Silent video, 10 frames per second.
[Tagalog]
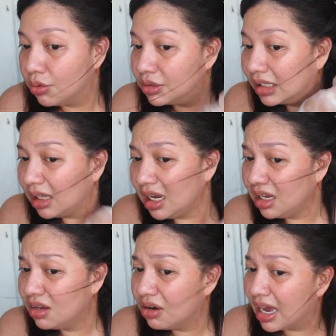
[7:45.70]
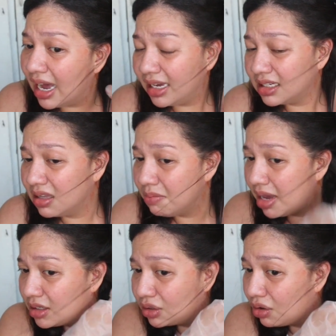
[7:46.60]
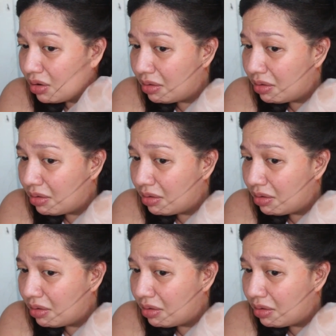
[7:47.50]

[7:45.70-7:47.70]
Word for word: Kung sa tingin nyo guys, na medyo